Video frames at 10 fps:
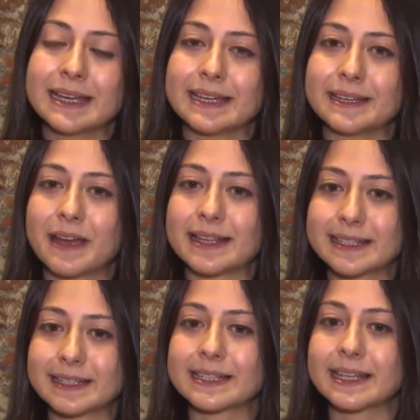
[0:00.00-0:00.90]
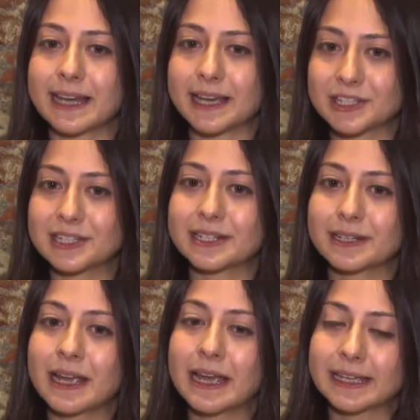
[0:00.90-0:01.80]
e, aslında
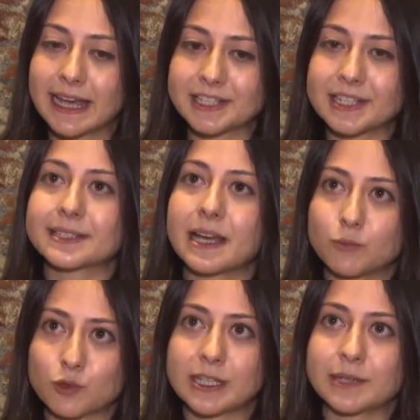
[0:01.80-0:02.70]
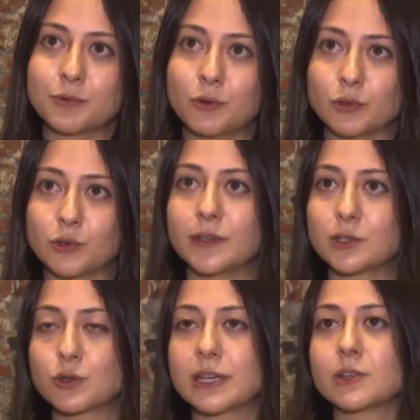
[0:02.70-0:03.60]
sanatçıların gerçekten muzdarip olduğu ve
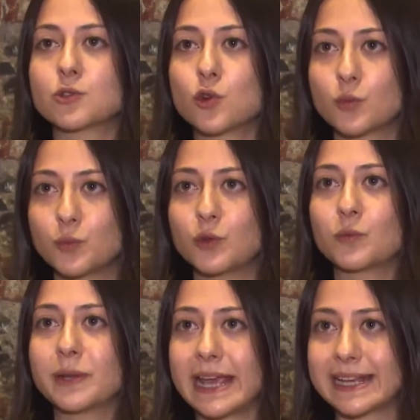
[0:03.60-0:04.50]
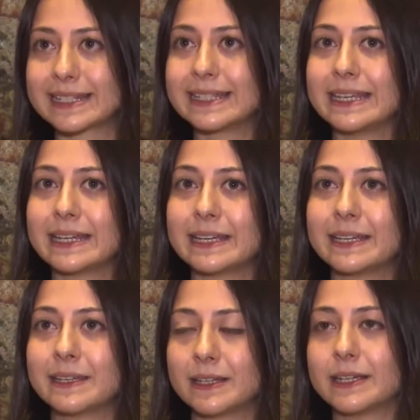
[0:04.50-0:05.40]
Türkiye'de çok büyük bir eksiği
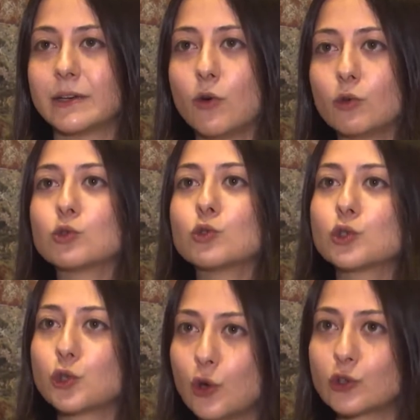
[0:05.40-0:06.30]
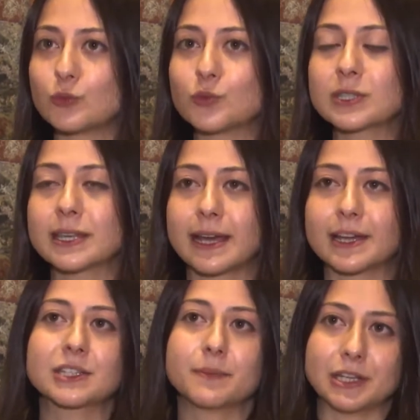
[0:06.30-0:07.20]
e, olduğunu gördüğümüz
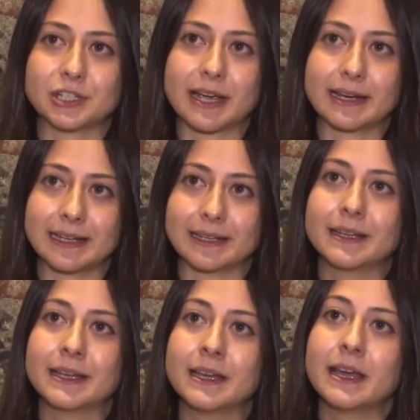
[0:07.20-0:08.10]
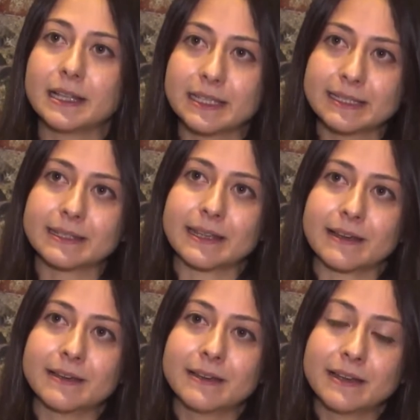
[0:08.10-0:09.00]
sanatçı menajerliği
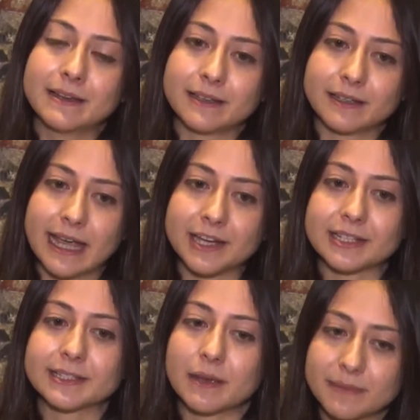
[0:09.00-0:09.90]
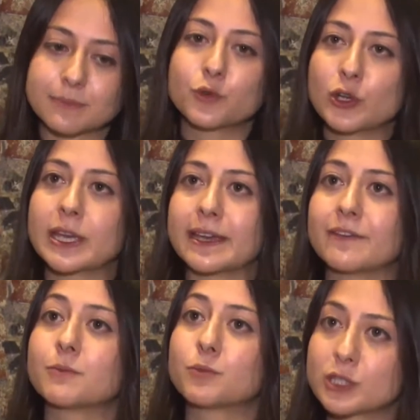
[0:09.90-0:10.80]
alanında e, gerçekten biz bu
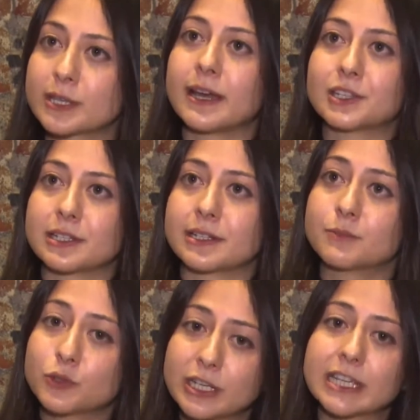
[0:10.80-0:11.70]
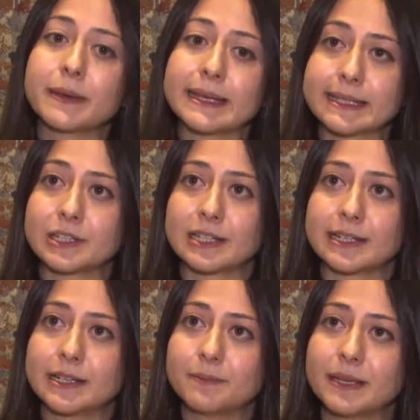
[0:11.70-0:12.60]
ülkeye ve bu sanatçılara, buradaki
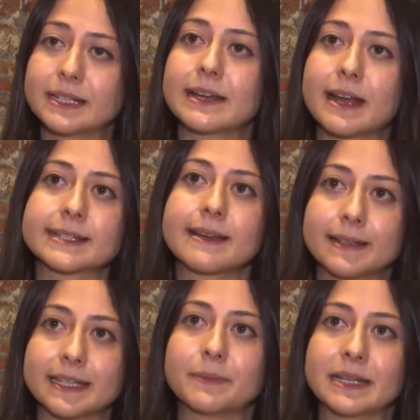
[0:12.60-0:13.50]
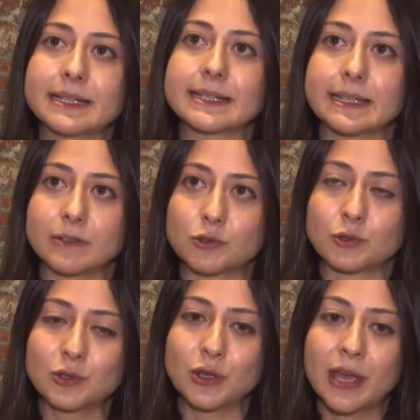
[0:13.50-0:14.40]
bestecilere bir yarar sağlayabiliriz diye
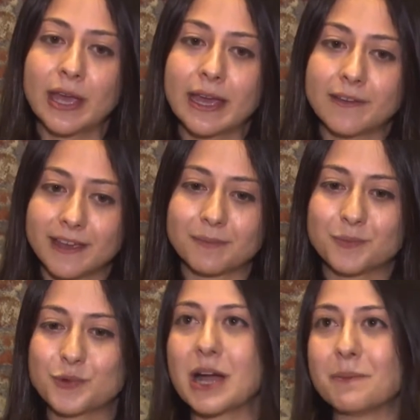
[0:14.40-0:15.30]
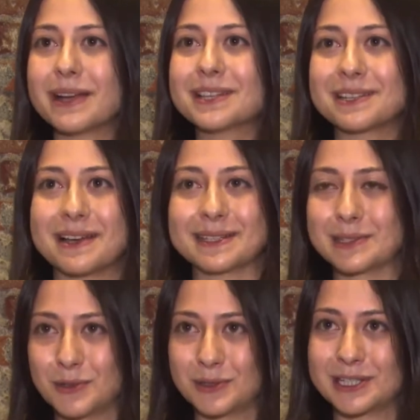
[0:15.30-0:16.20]
düşündük. Ve bu amaçla
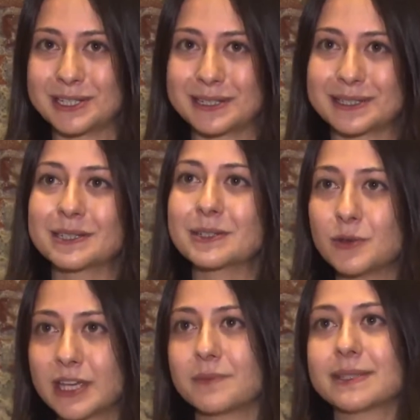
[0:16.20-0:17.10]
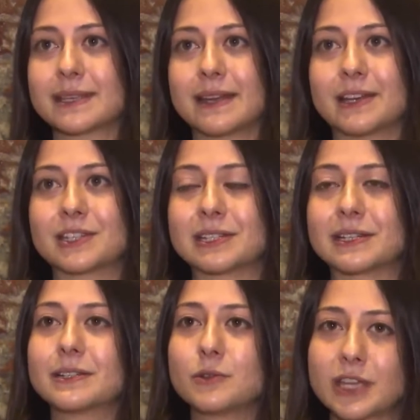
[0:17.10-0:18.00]
aslında yola çıktık. Ülkemiz
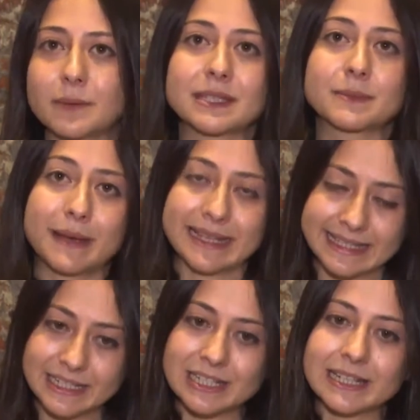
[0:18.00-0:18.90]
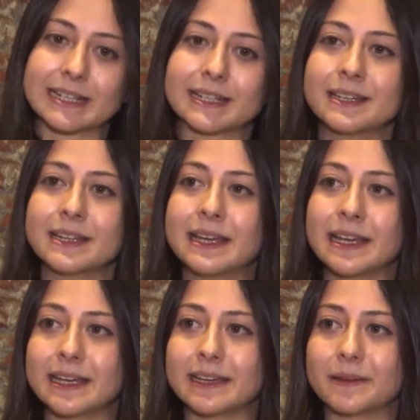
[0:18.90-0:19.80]
sanatçılarını, ülkemiz bestecilerini
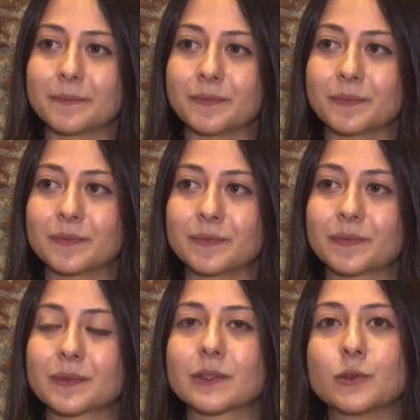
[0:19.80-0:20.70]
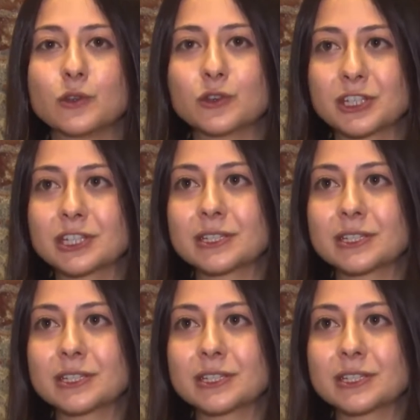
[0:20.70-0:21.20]
e, yurt